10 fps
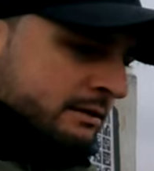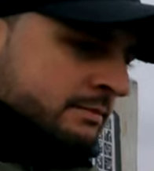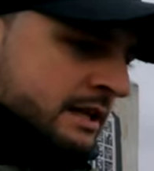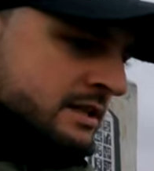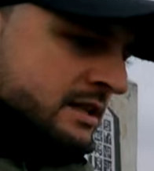
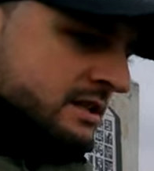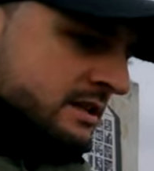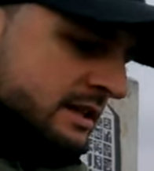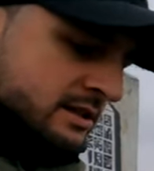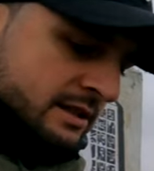Miałem na
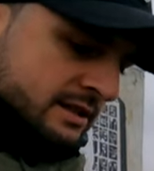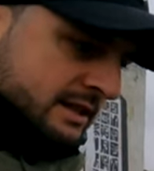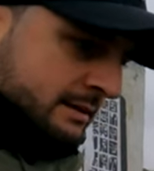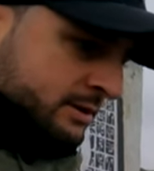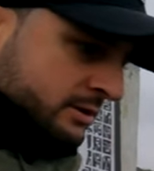rzece, na
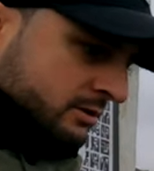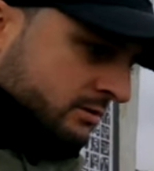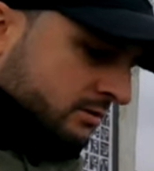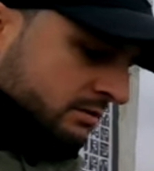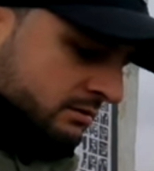rzece, na
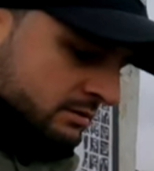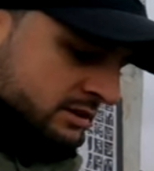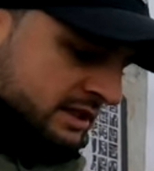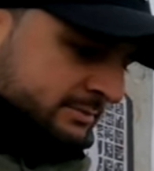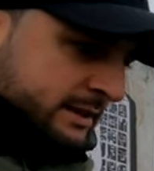pstrągu się
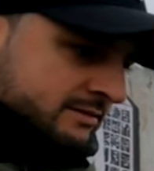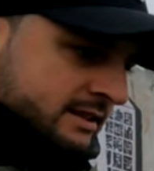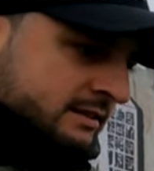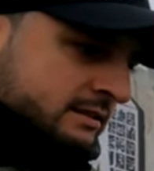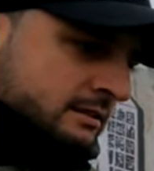Aha. Mhm. sprawdza.